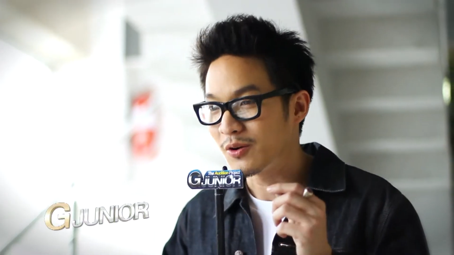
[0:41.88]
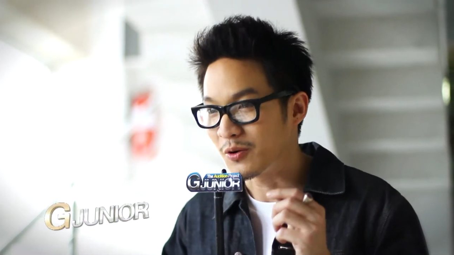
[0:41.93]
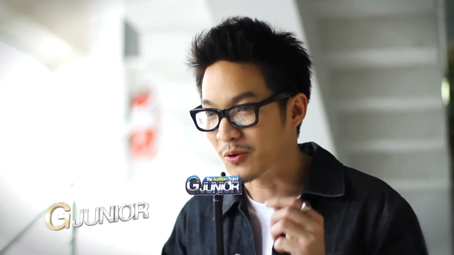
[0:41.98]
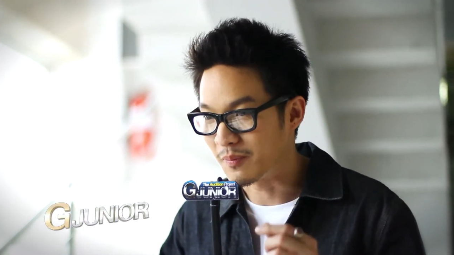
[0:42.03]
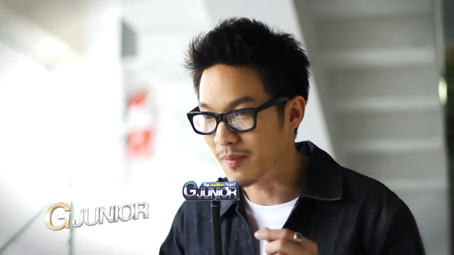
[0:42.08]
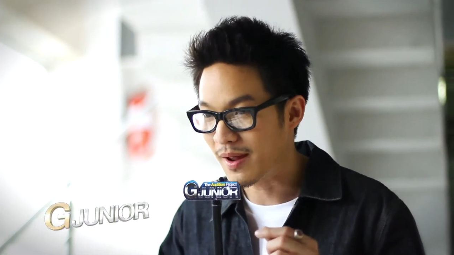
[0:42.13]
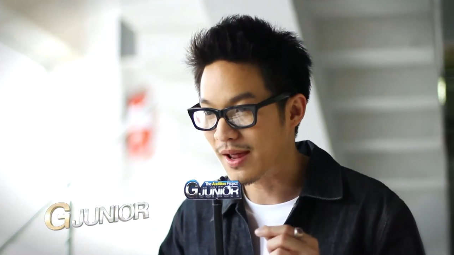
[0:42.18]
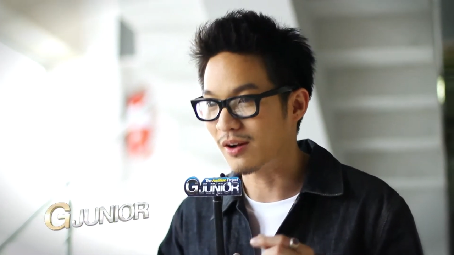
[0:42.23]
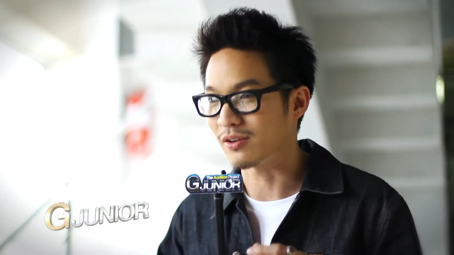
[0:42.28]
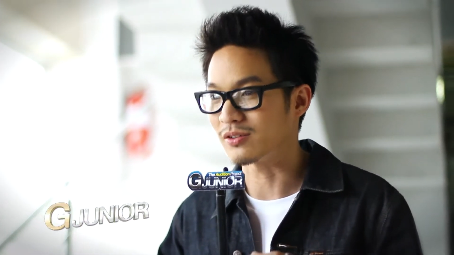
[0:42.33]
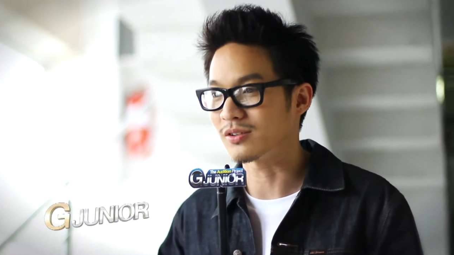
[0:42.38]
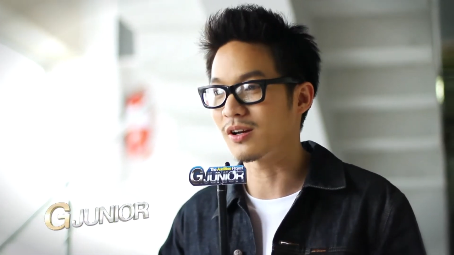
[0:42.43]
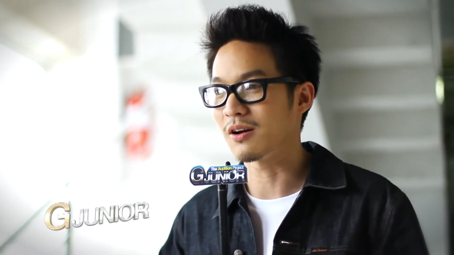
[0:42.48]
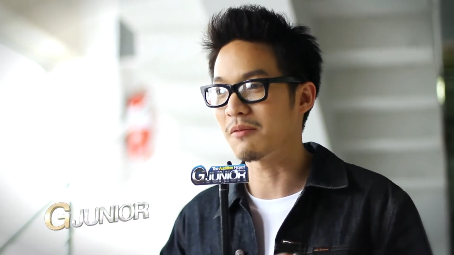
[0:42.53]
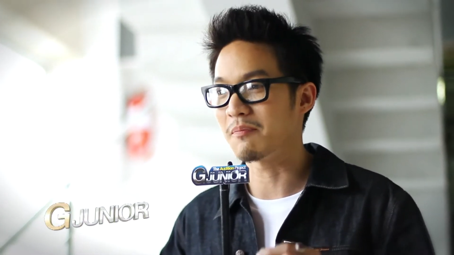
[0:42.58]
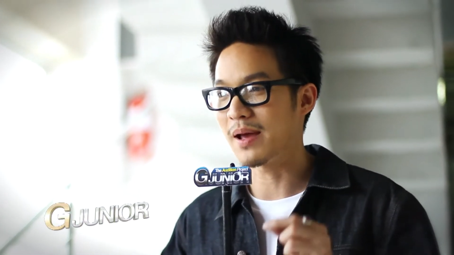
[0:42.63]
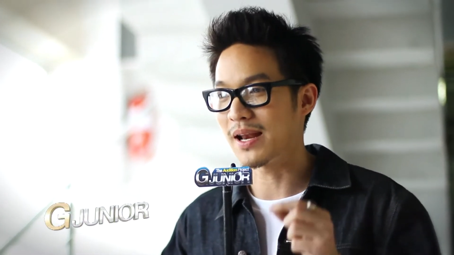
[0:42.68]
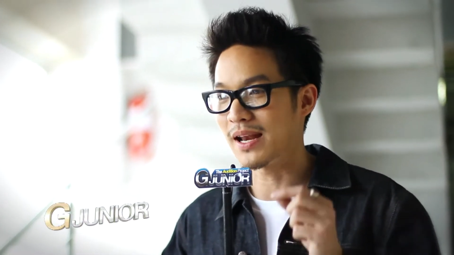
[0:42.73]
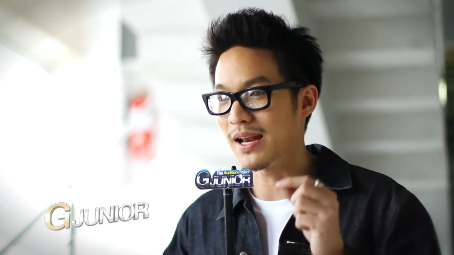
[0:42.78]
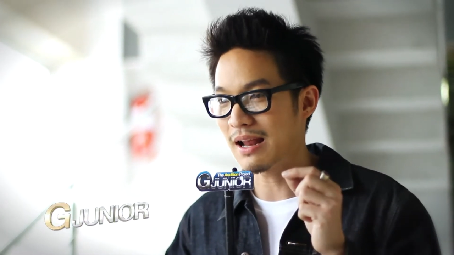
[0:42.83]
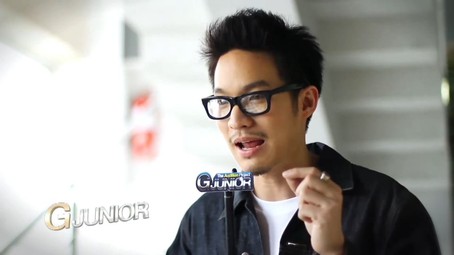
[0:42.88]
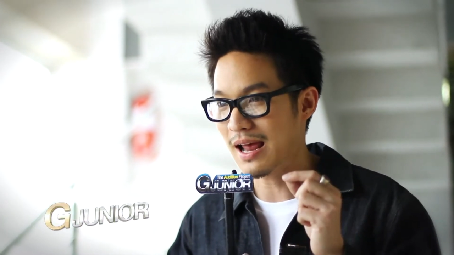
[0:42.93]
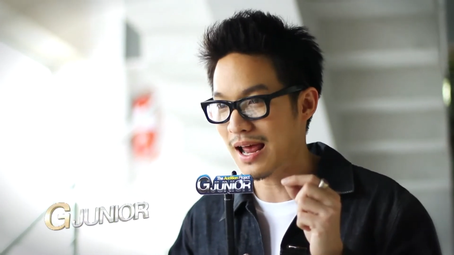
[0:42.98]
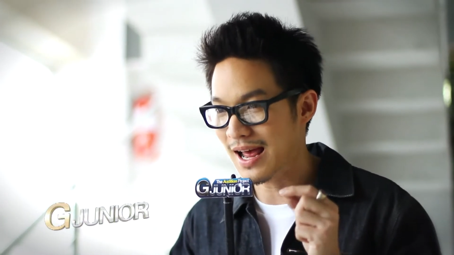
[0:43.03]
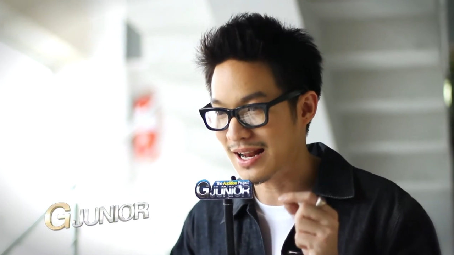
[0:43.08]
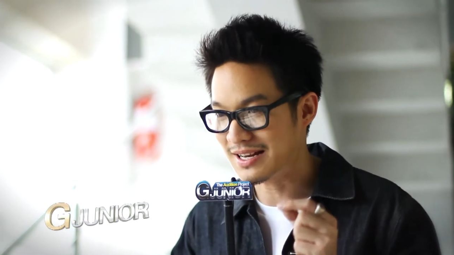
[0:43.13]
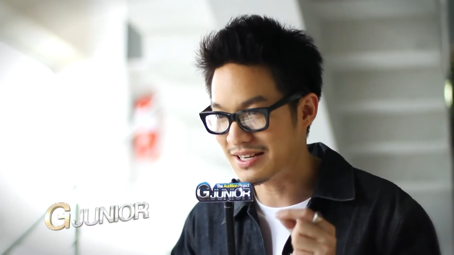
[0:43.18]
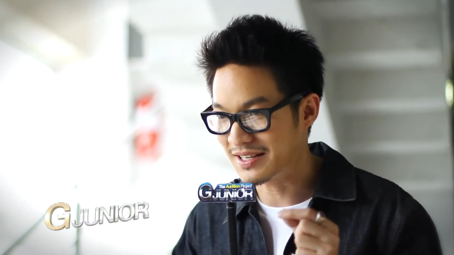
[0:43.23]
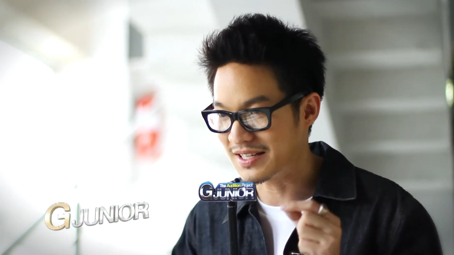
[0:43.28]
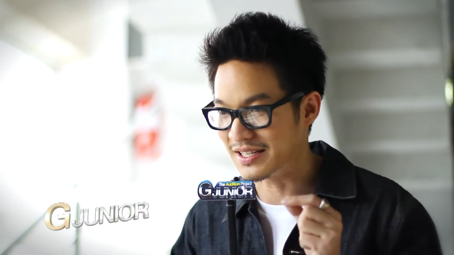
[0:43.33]
คุณแม่ของเธอเป็น
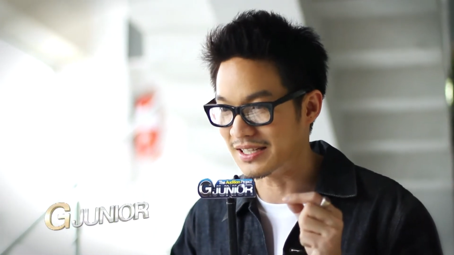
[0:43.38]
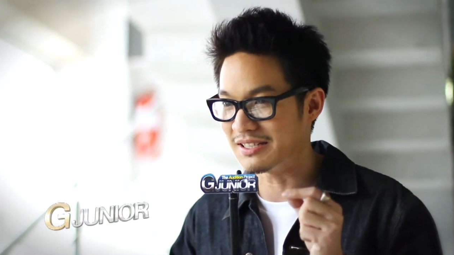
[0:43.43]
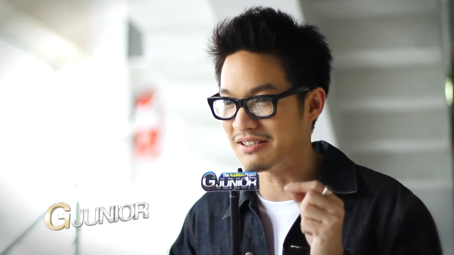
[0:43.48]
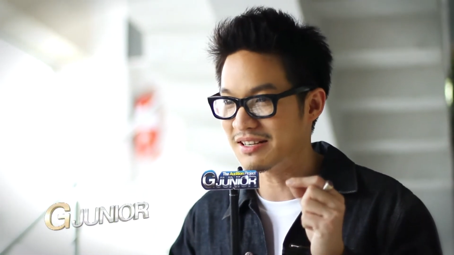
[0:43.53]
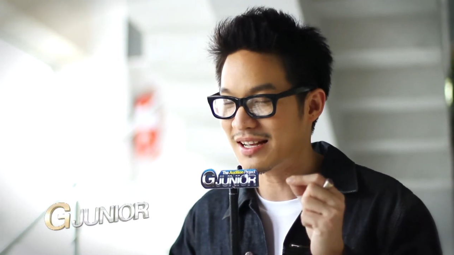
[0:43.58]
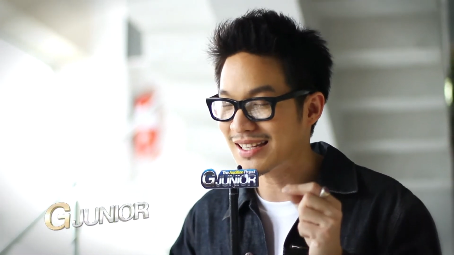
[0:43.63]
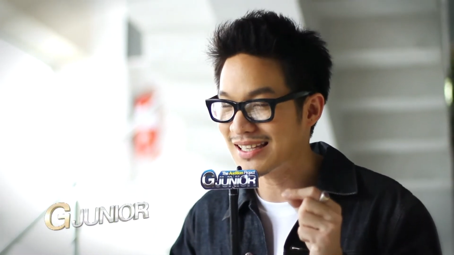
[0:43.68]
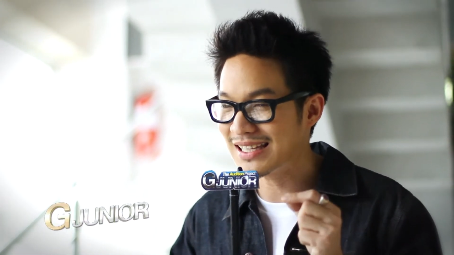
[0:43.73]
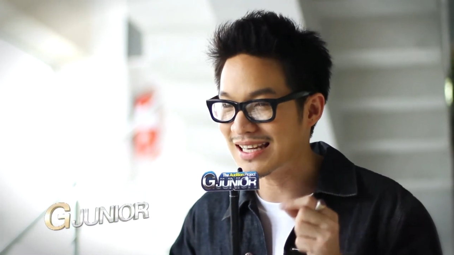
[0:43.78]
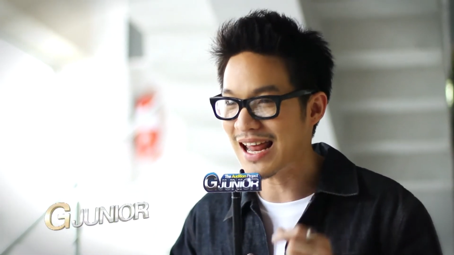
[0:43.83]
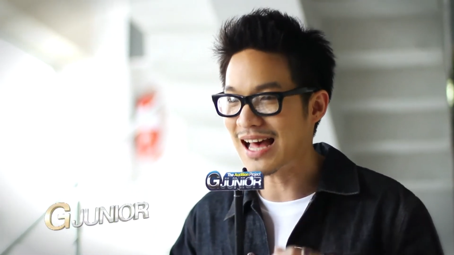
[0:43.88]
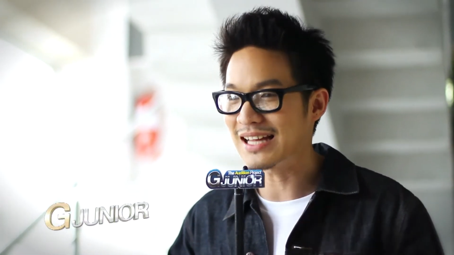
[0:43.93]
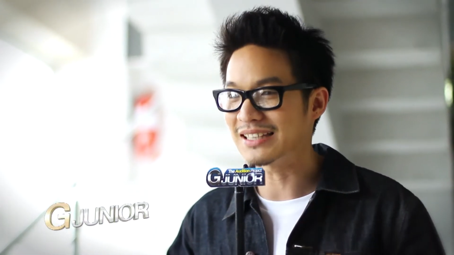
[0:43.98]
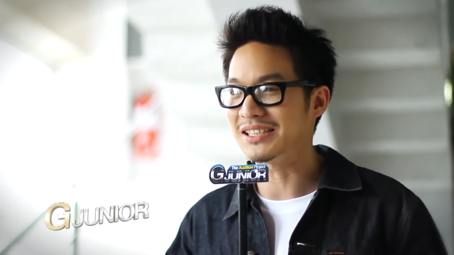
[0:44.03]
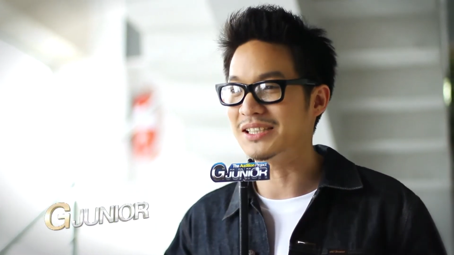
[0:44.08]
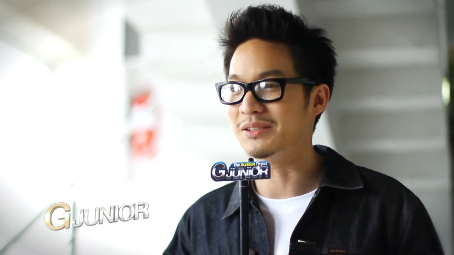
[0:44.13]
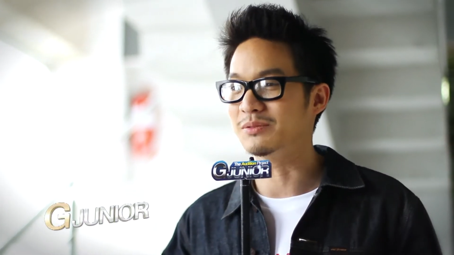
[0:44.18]
อดีตนักกีฬา